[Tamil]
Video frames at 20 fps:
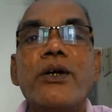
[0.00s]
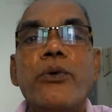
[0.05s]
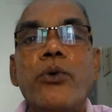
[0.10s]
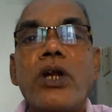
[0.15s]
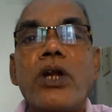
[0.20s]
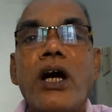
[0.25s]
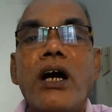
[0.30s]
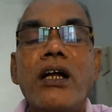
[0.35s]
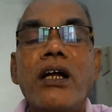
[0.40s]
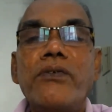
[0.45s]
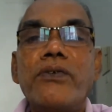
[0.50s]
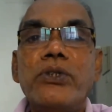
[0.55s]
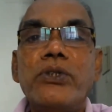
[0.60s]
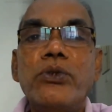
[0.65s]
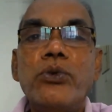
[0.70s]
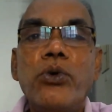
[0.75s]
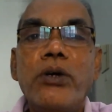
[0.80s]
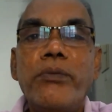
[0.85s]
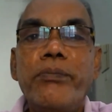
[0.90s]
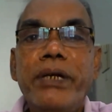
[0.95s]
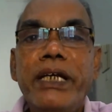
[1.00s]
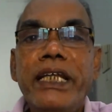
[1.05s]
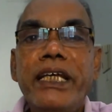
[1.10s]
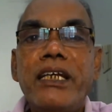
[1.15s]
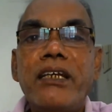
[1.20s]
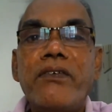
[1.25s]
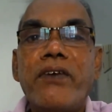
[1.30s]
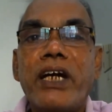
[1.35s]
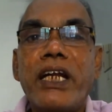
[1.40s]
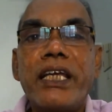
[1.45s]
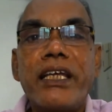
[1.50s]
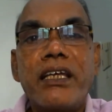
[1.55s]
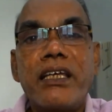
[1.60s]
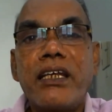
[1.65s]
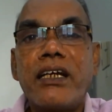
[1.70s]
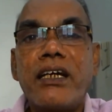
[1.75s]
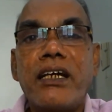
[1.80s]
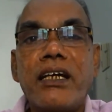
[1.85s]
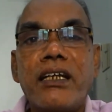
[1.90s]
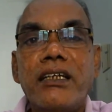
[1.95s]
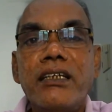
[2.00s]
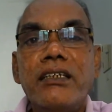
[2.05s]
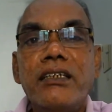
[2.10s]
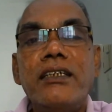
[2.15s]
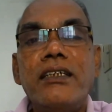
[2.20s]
ஒரு ஆள் வந்து உங்க பில்டிங்ல வாடகைக்கு இருக்காரு